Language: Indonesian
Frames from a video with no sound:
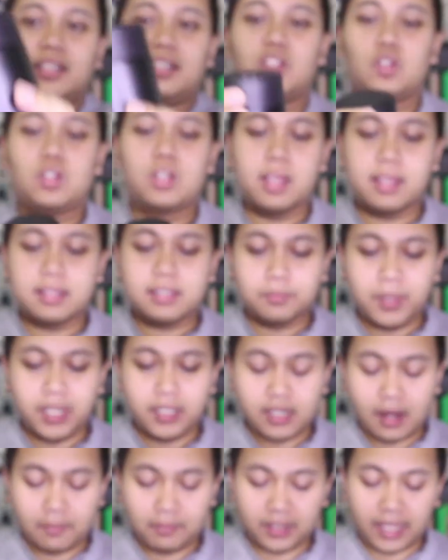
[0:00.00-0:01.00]
ini tuh kayak
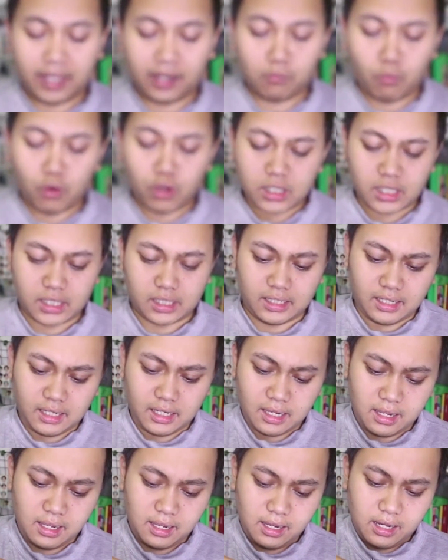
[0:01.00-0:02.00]
semacam termos sih
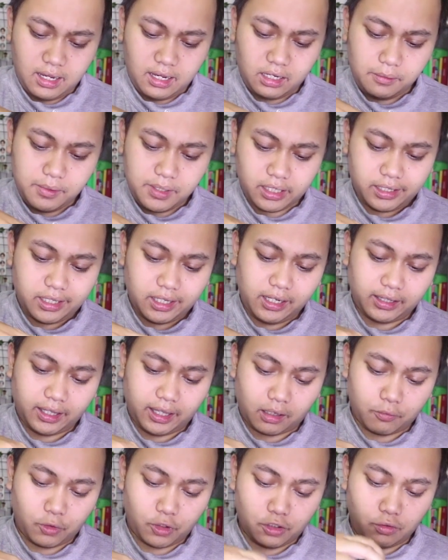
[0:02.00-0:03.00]
ini bisa jadi
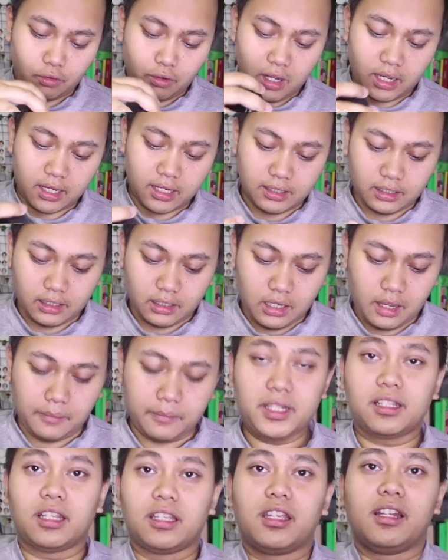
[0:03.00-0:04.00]
termos juga nggak sih iya
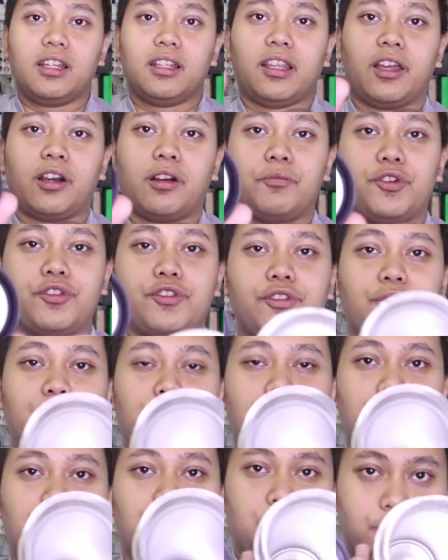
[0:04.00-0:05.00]
bisa jadi termos tuh